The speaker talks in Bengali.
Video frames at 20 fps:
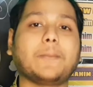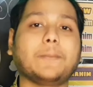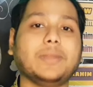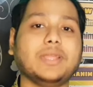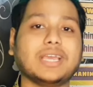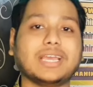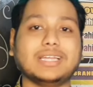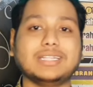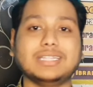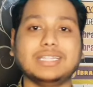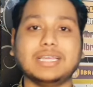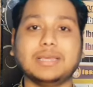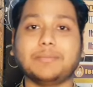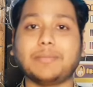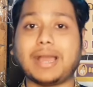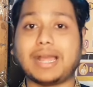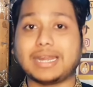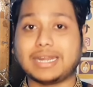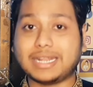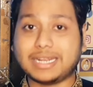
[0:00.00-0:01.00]
আপনি এখান থেকে
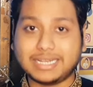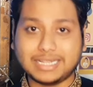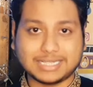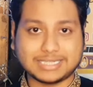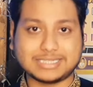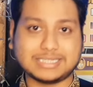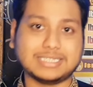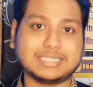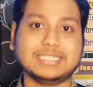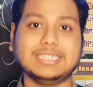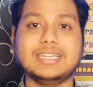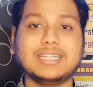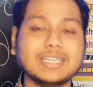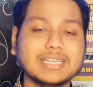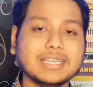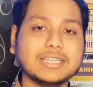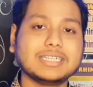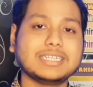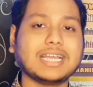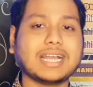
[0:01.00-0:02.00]
মাংনা নিয়ে আসতেছেন
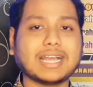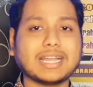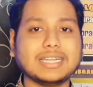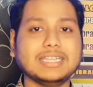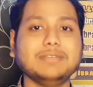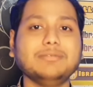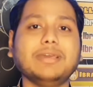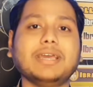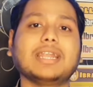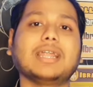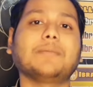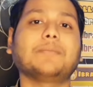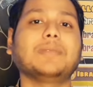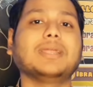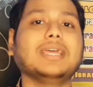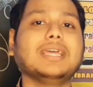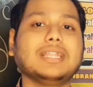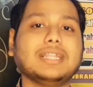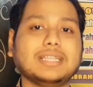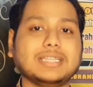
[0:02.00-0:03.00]
টাকা নিবেন
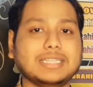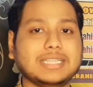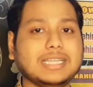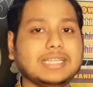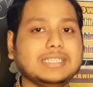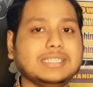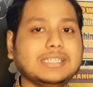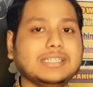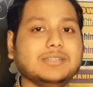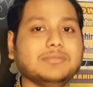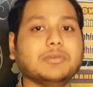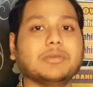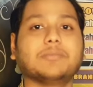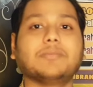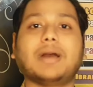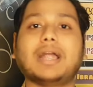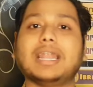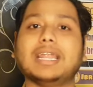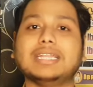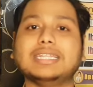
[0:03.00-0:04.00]
আপনাকে দিয়ে দিয়ে দিবে
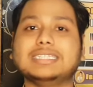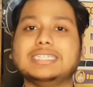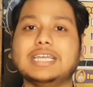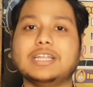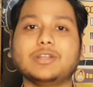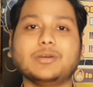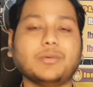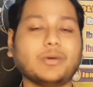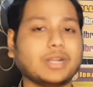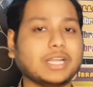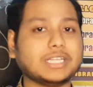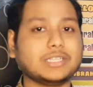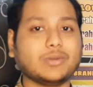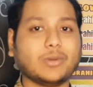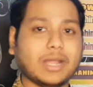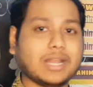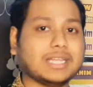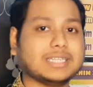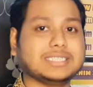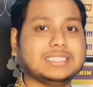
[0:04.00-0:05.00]
বাংলাদেশে এরকম অনেক
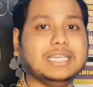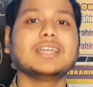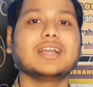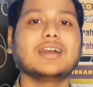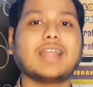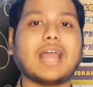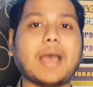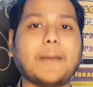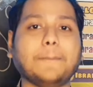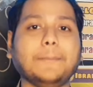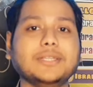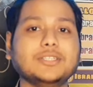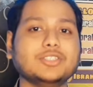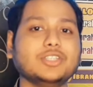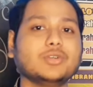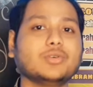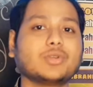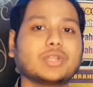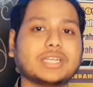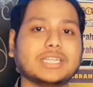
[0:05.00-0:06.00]
দোকান আছে কারণ আপনি যদি
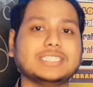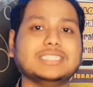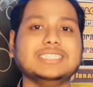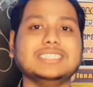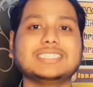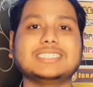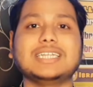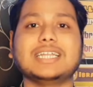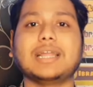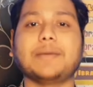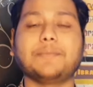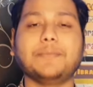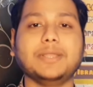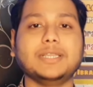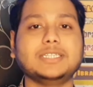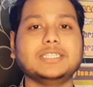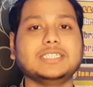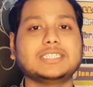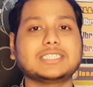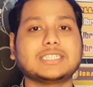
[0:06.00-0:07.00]
কোনো একটা জিনিস নেন
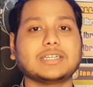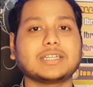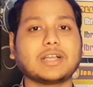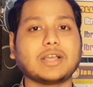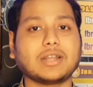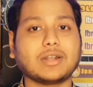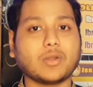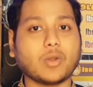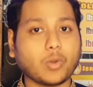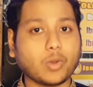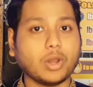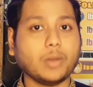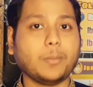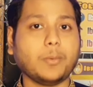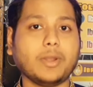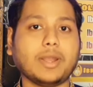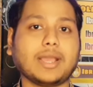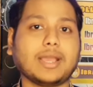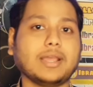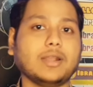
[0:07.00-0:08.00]
আপনার জিনিসটা নকল
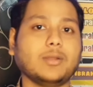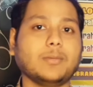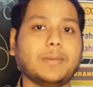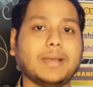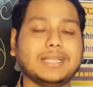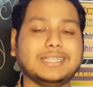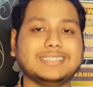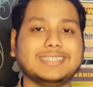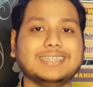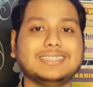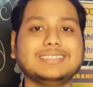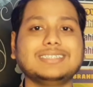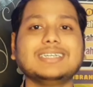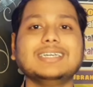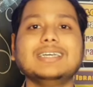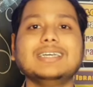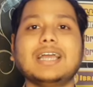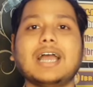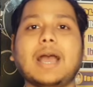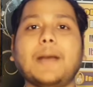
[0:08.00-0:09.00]
পড়ে গেল বাই চান্স
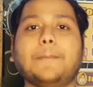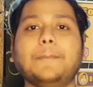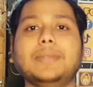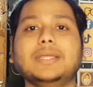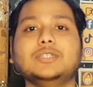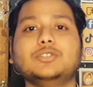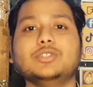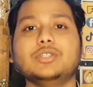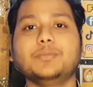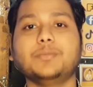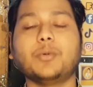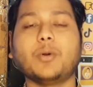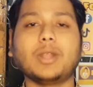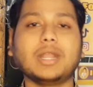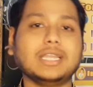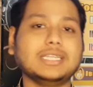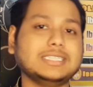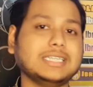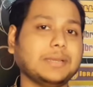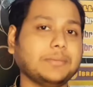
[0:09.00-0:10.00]
আপনি যদি
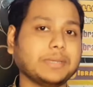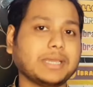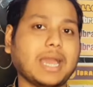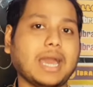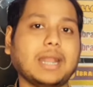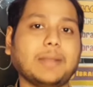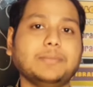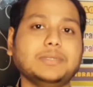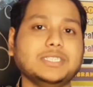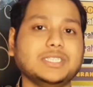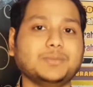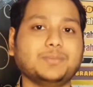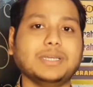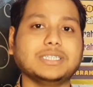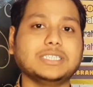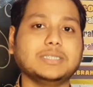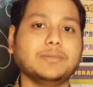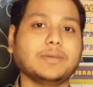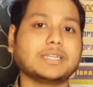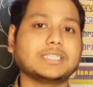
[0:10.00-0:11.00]
বলেন যে আমি খারাপ জিনিস
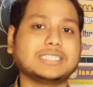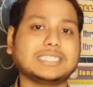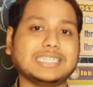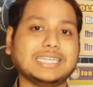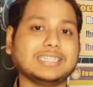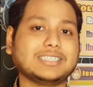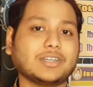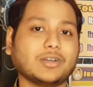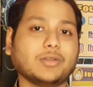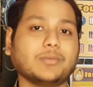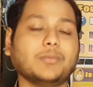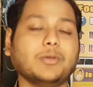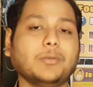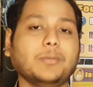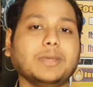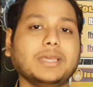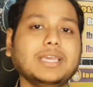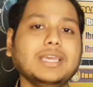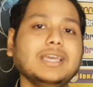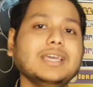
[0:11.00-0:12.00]
পাইছি বাট সে তখন
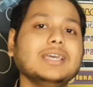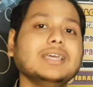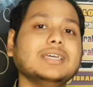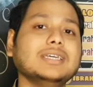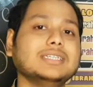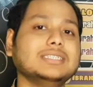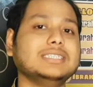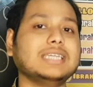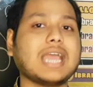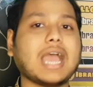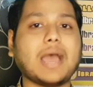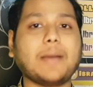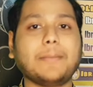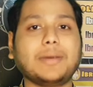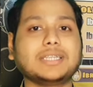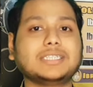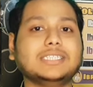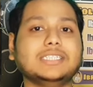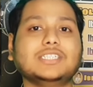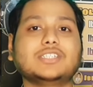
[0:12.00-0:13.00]
বলবে কি যে
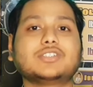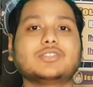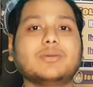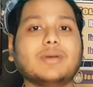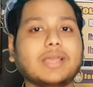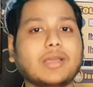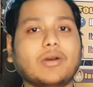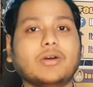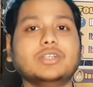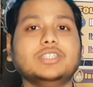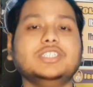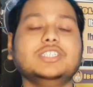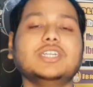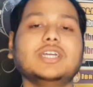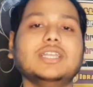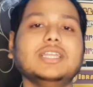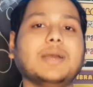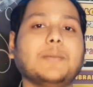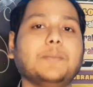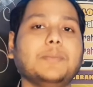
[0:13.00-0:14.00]
আমার জিনিস তো ভাই
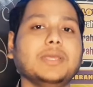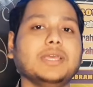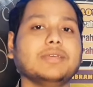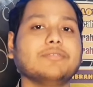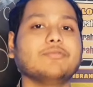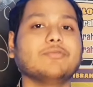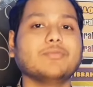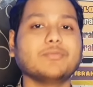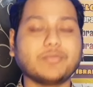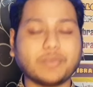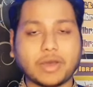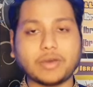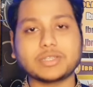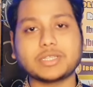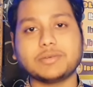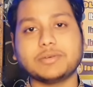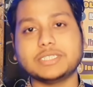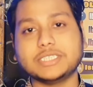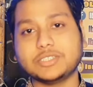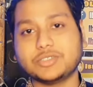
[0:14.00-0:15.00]
অরিজিনালি আপনি
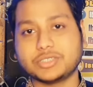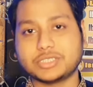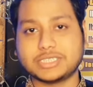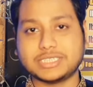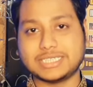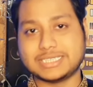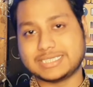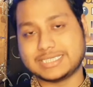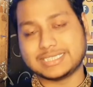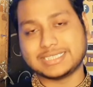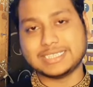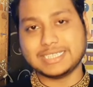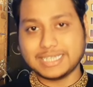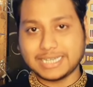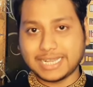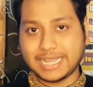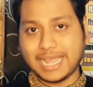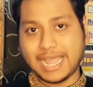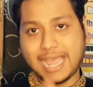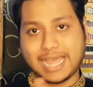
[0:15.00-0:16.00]
ফাওতাবাজি করতে আসতেছেন
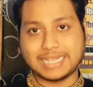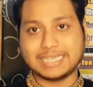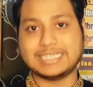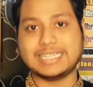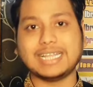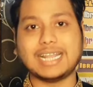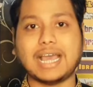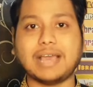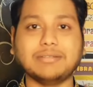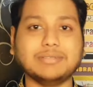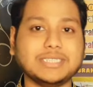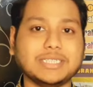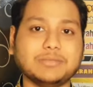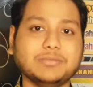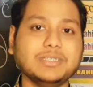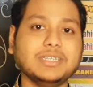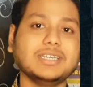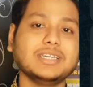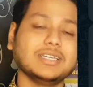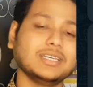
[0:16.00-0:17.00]
হ্যান ত্যান হাবি
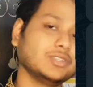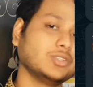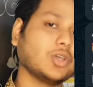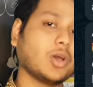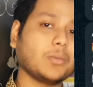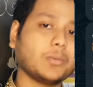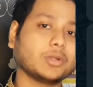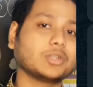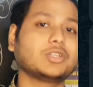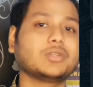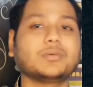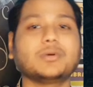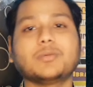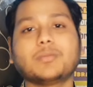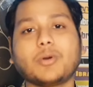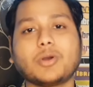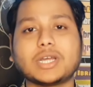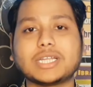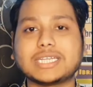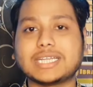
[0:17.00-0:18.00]
যাবি ধমক ধমক
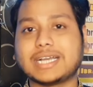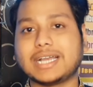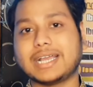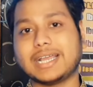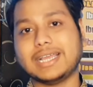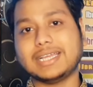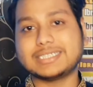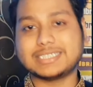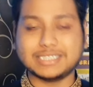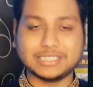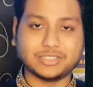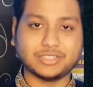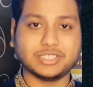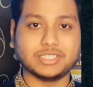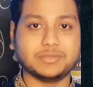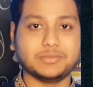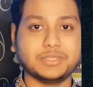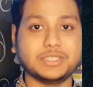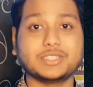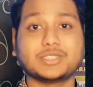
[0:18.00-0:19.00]
বকা ঠাকা দেওয়া শেষ হয়ে
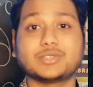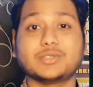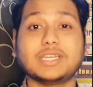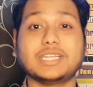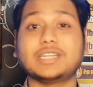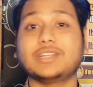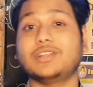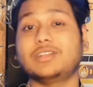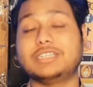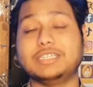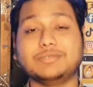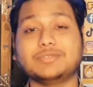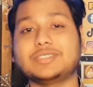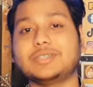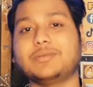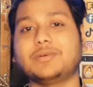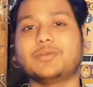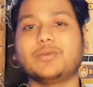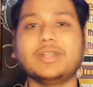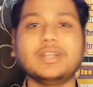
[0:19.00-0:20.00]
যাবে সো এটা হলো টিপস
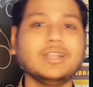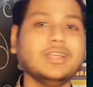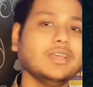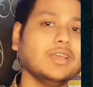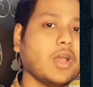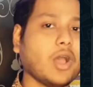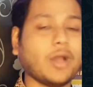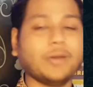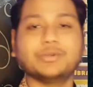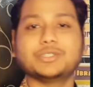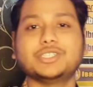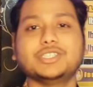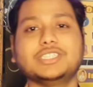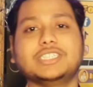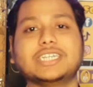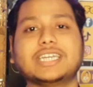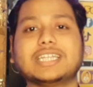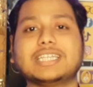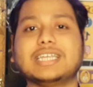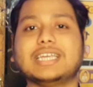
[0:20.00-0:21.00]
নম্বর ওয়ান অবশ্যই
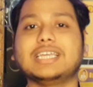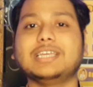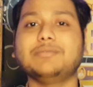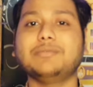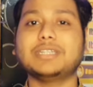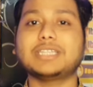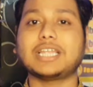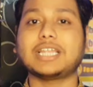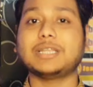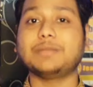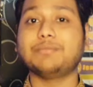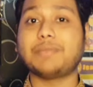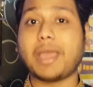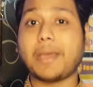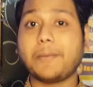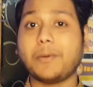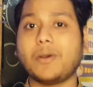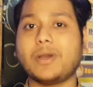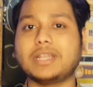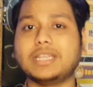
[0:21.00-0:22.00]
যেখান থেকে কিনবেন তাদের
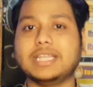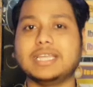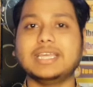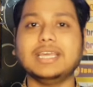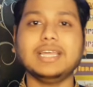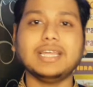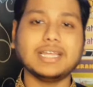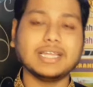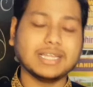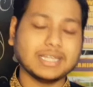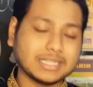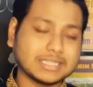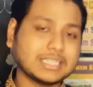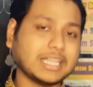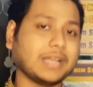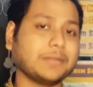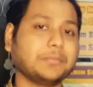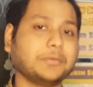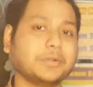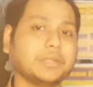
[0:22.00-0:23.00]
ব্যবহার দেখে তারপর